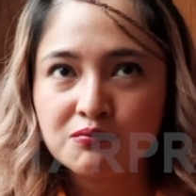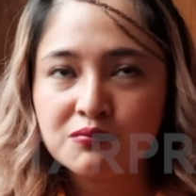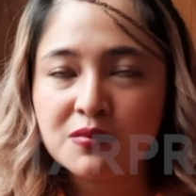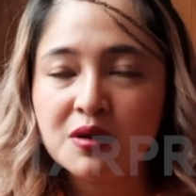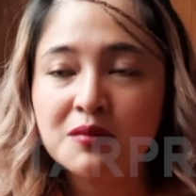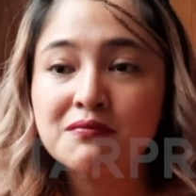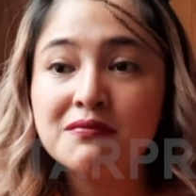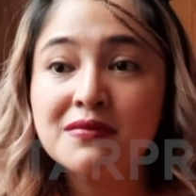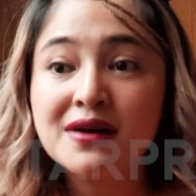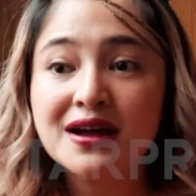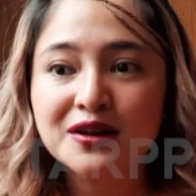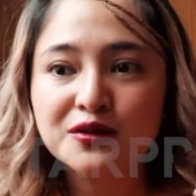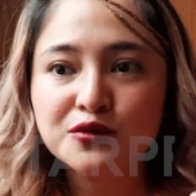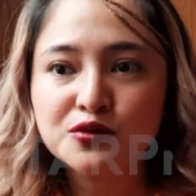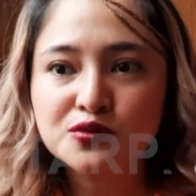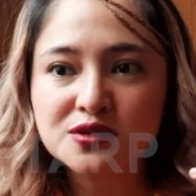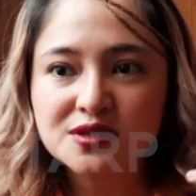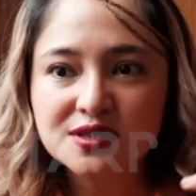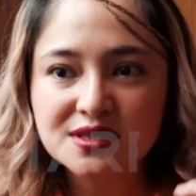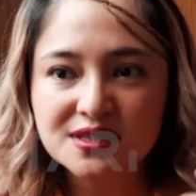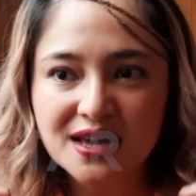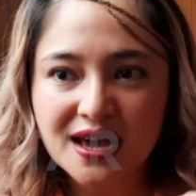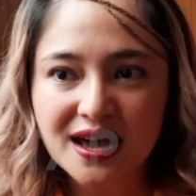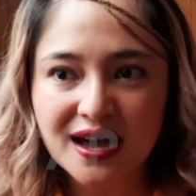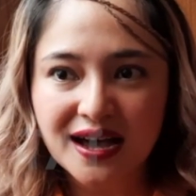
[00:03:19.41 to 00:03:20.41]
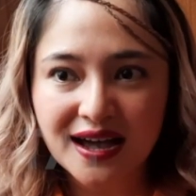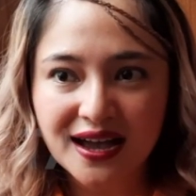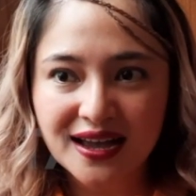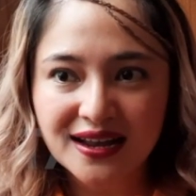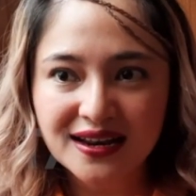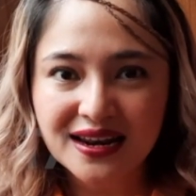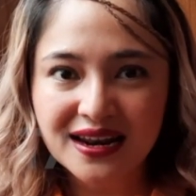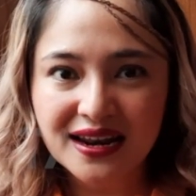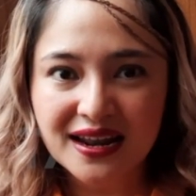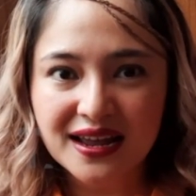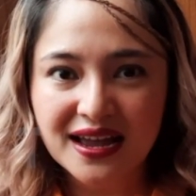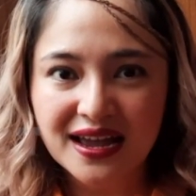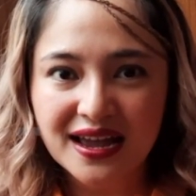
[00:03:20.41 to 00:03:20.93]

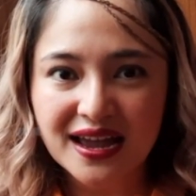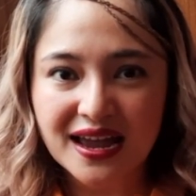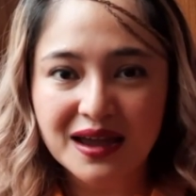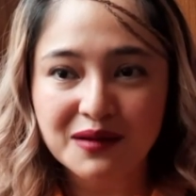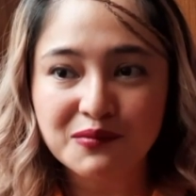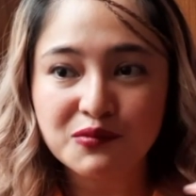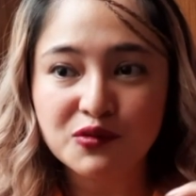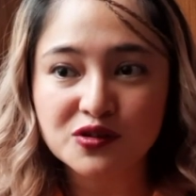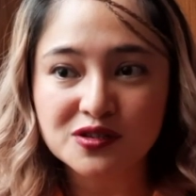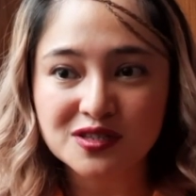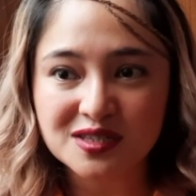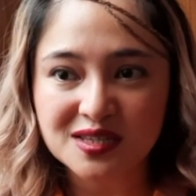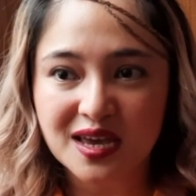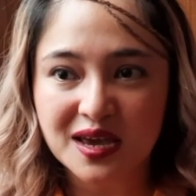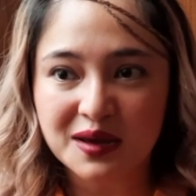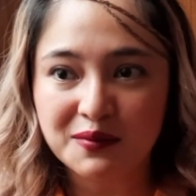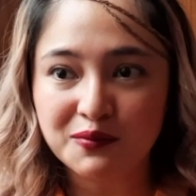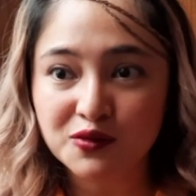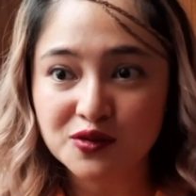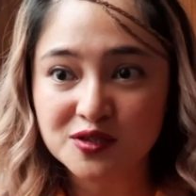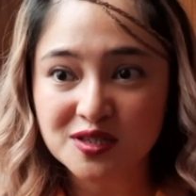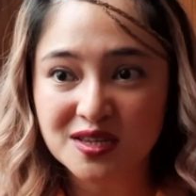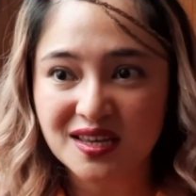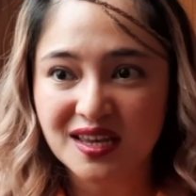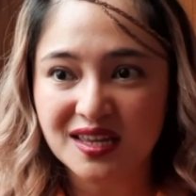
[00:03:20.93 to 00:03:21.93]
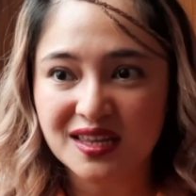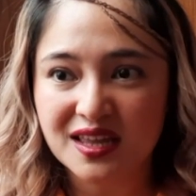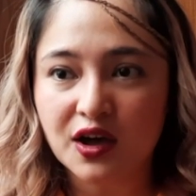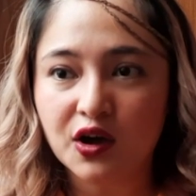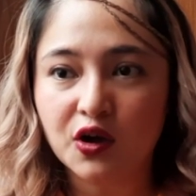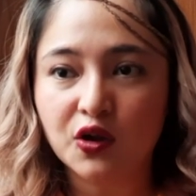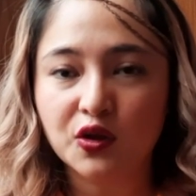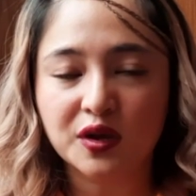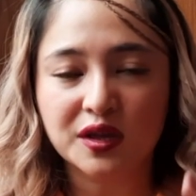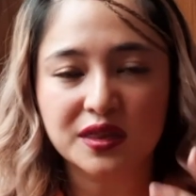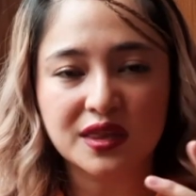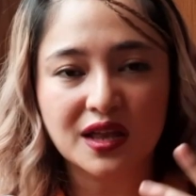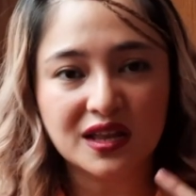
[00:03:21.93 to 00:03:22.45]
memanusiakan emosi-emosi kita.
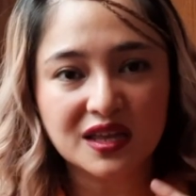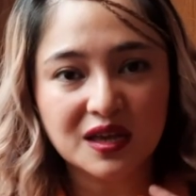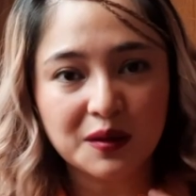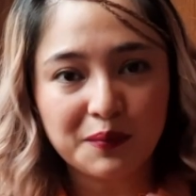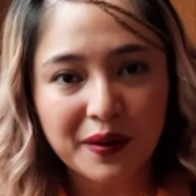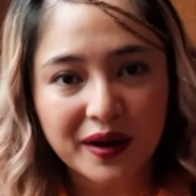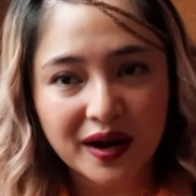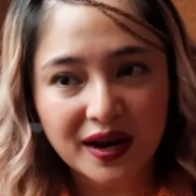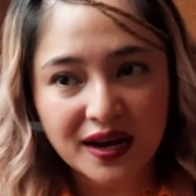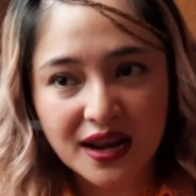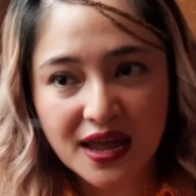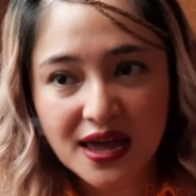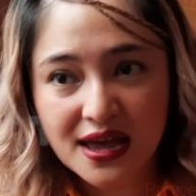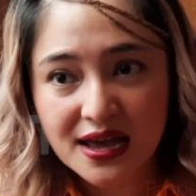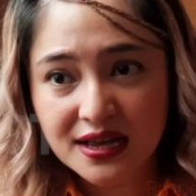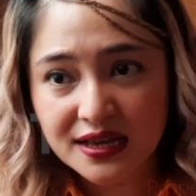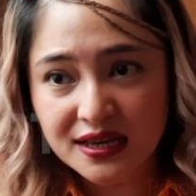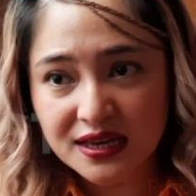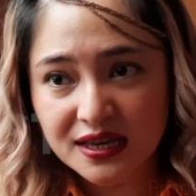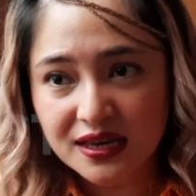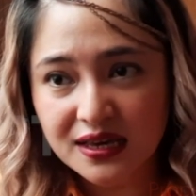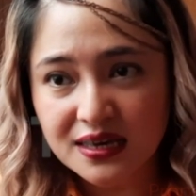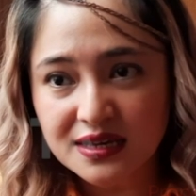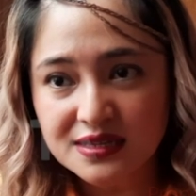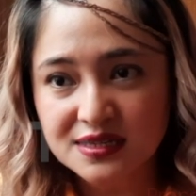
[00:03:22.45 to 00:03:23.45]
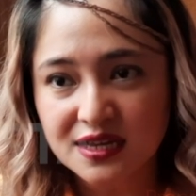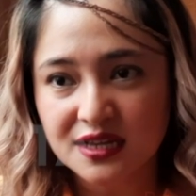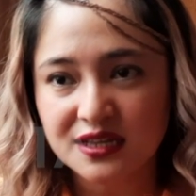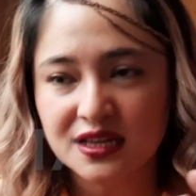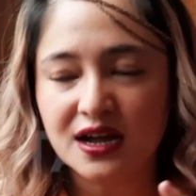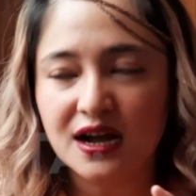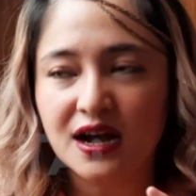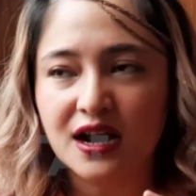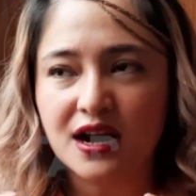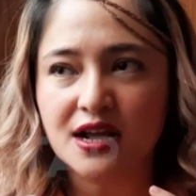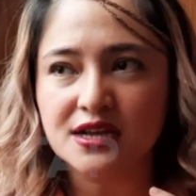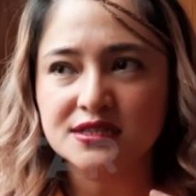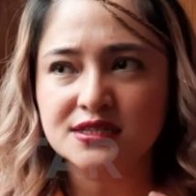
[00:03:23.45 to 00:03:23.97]
Kalau kita lagi pengen nangis,
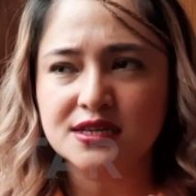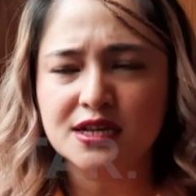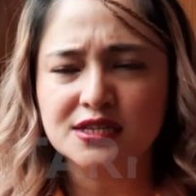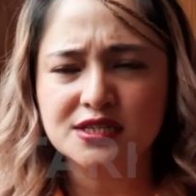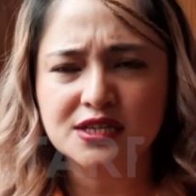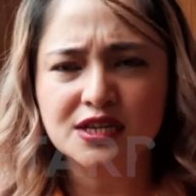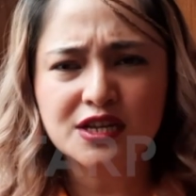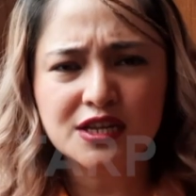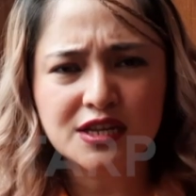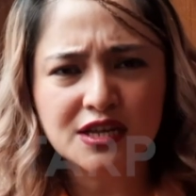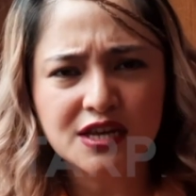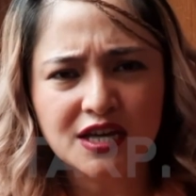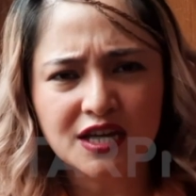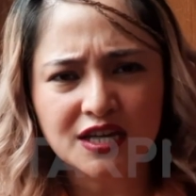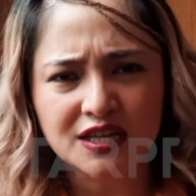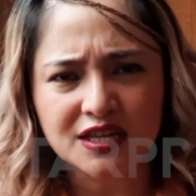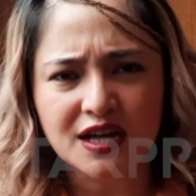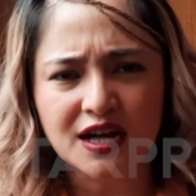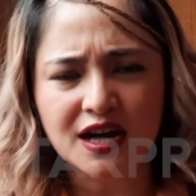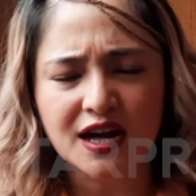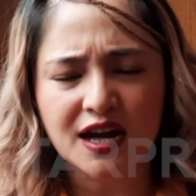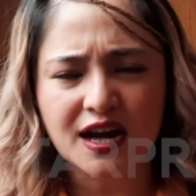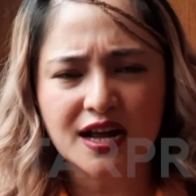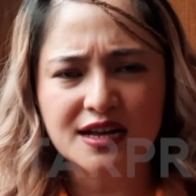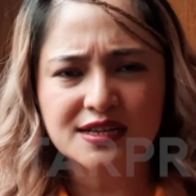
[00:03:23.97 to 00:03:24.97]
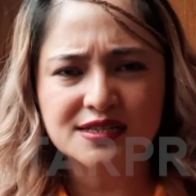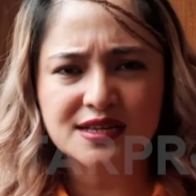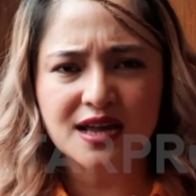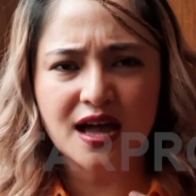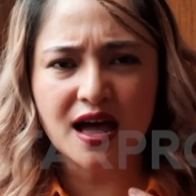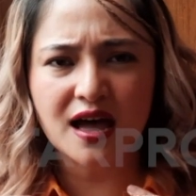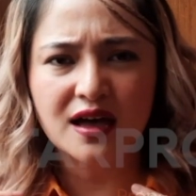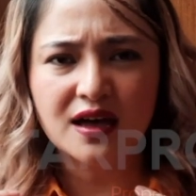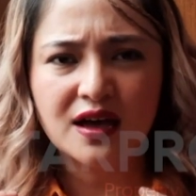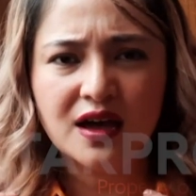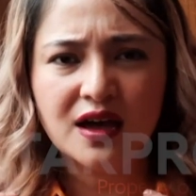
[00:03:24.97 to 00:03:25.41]
kita ngerasa sedih, kita ngerasa